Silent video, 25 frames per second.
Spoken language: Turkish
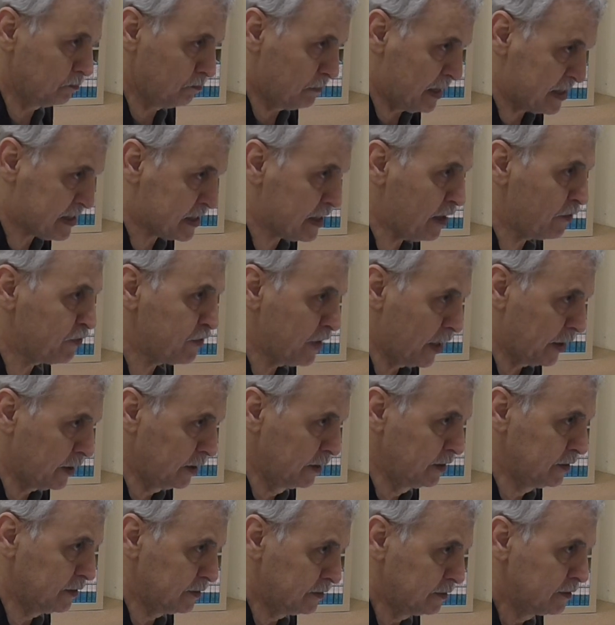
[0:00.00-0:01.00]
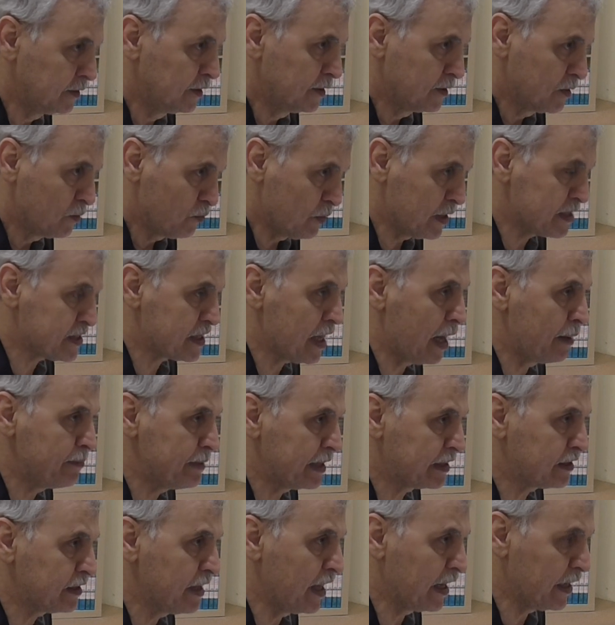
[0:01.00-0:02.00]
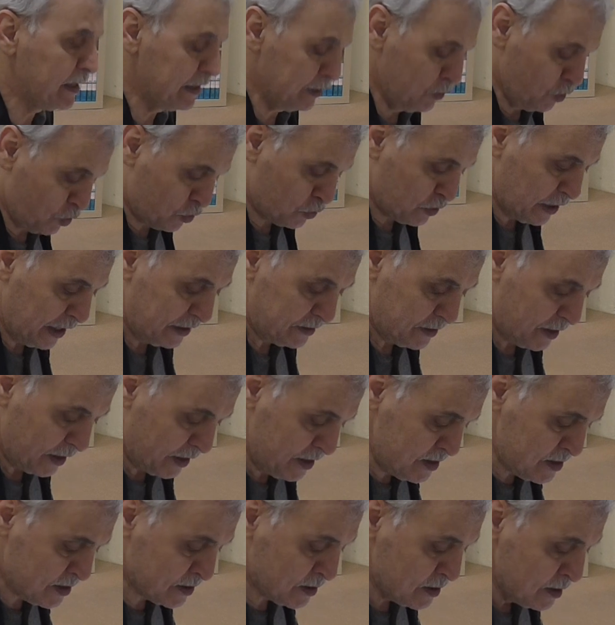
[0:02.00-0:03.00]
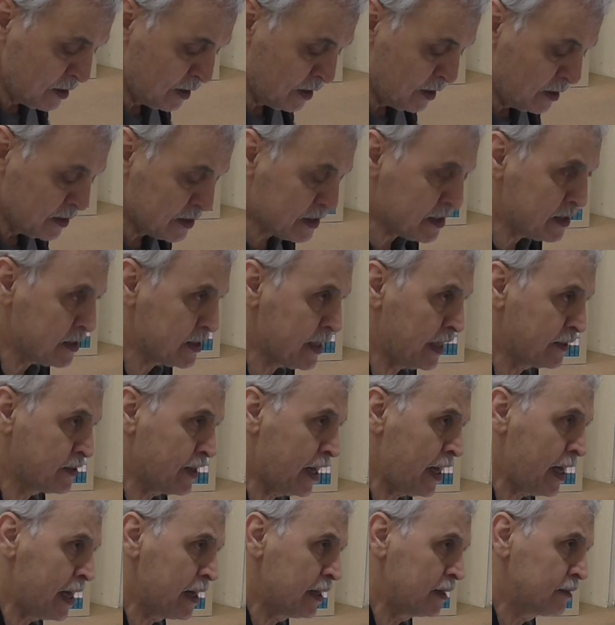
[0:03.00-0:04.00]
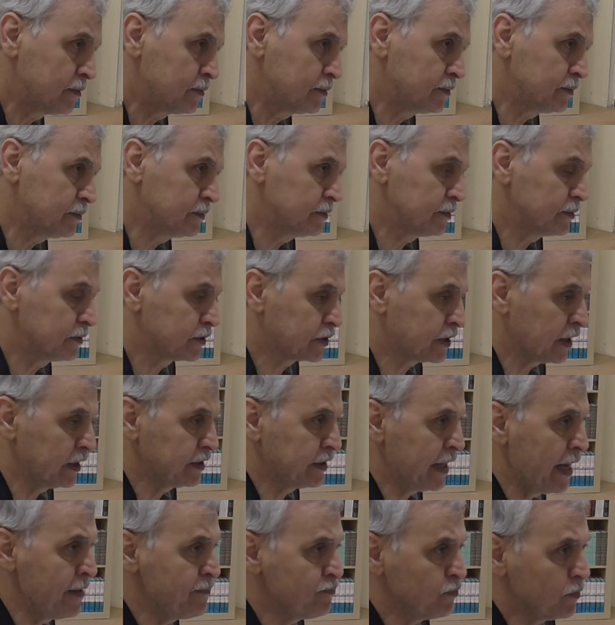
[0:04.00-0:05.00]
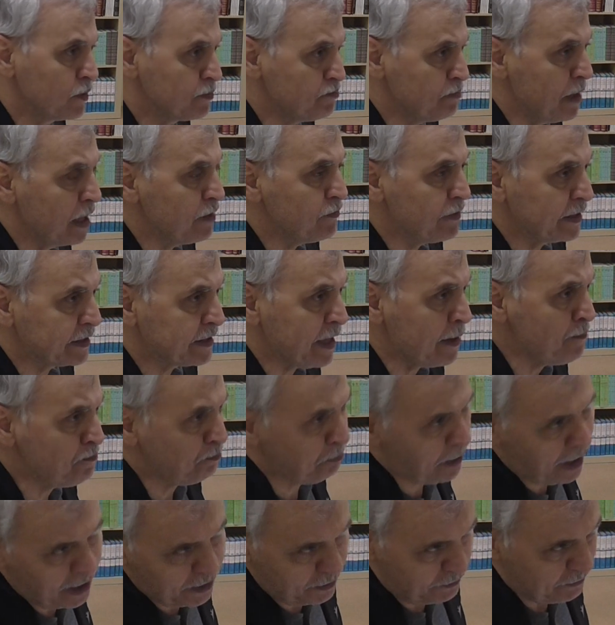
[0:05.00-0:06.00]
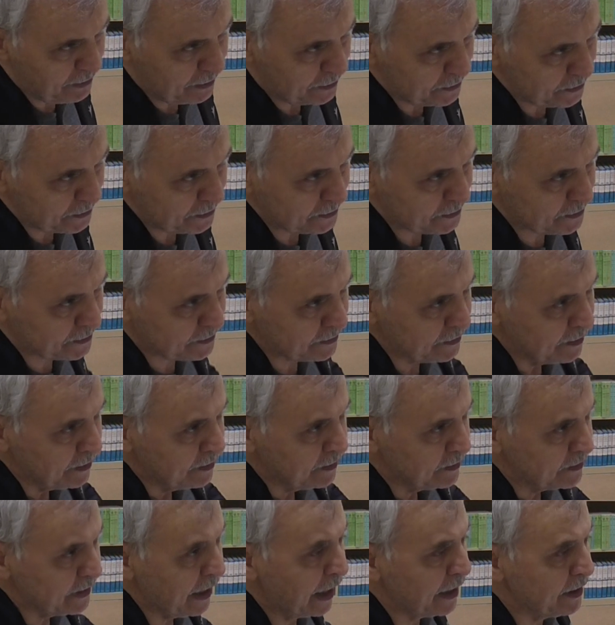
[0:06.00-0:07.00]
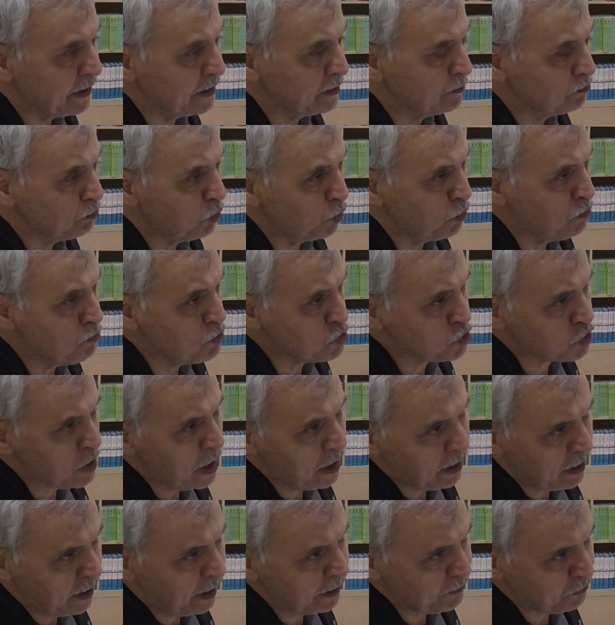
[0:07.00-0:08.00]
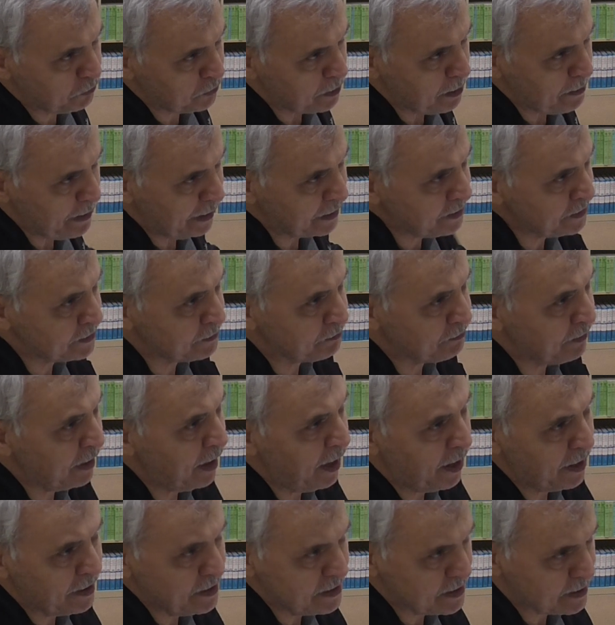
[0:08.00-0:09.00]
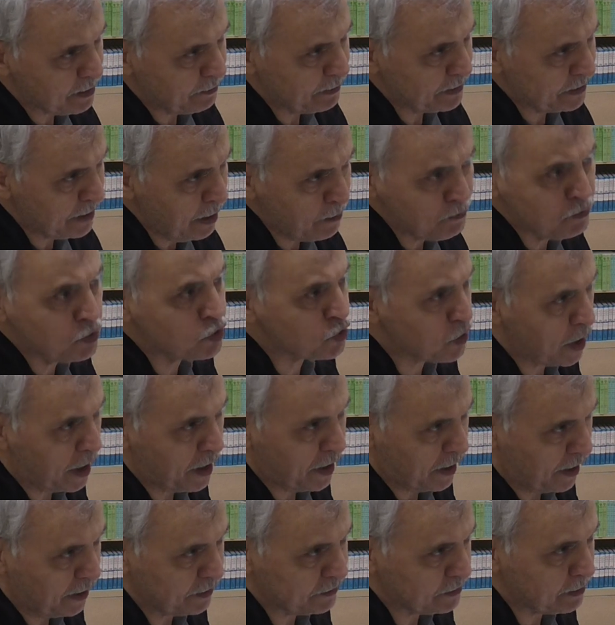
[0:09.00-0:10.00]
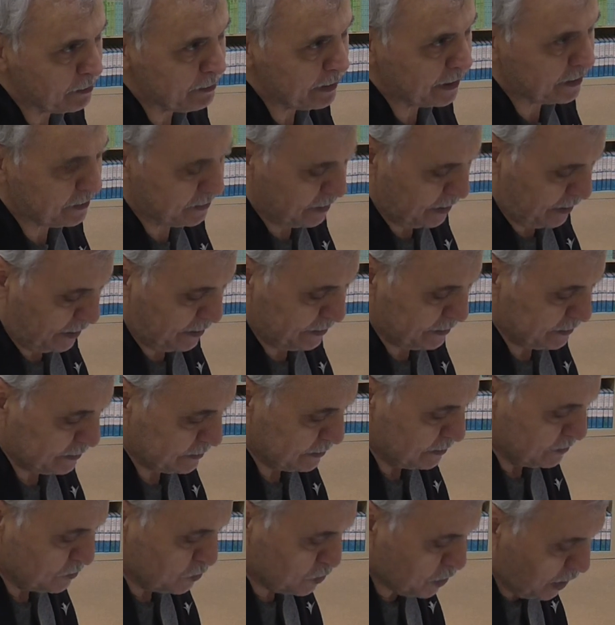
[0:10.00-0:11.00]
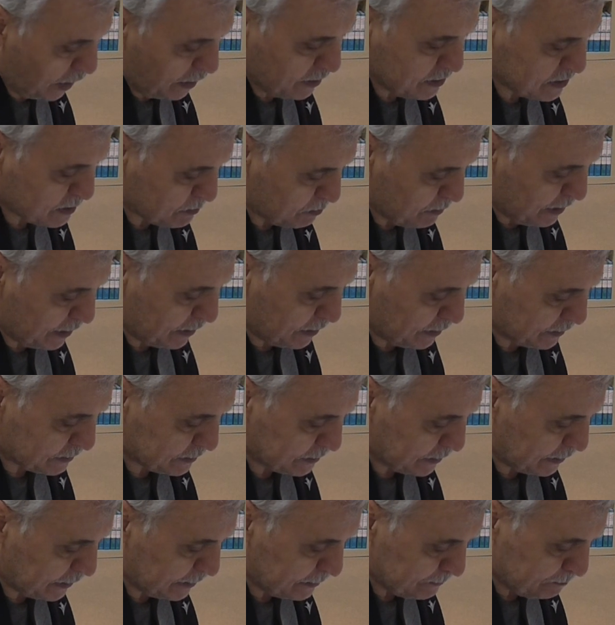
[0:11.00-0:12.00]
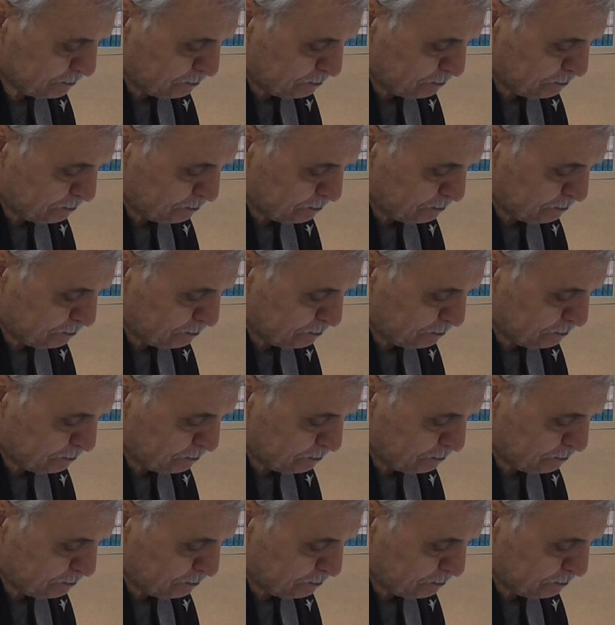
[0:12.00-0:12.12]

masrafları ve zahmetlerini yükleniriz. Size de e, şeyden meyveden pay veririz. Yani bu müsakat demek ve aynı zamanda müzara demek yani. Caiz manasına.